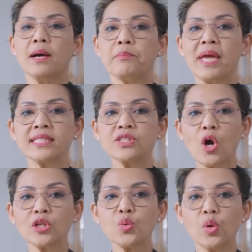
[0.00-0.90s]
เป็นซอ
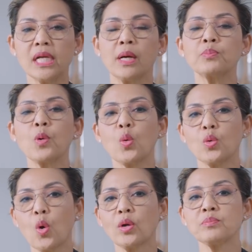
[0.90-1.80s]
สถั่วเหลืองปรุง
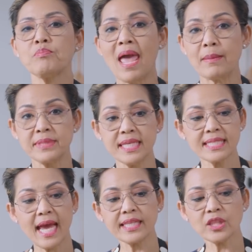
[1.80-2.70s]
รสแบบที่
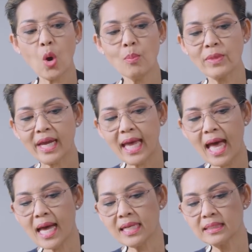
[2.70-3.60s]
ใช้ต้มนะคะ